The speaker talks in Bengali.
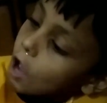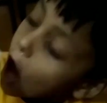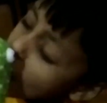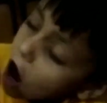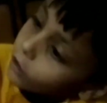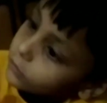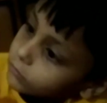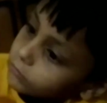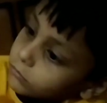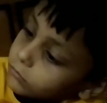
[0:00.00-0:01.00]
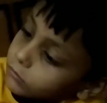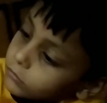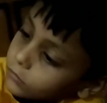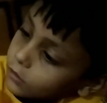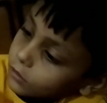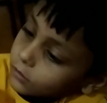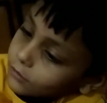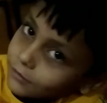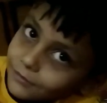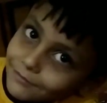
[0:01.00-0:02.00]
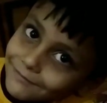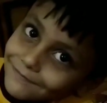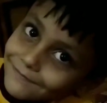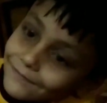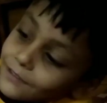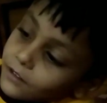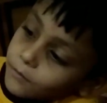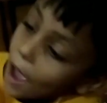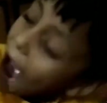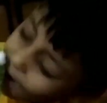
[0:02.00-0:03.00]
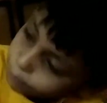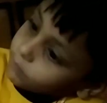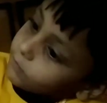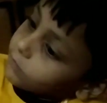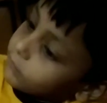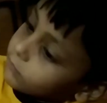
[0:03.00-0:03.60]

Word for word: তো দাঁড়া ও ল্যাপটপ কিনে কি জানি না এখন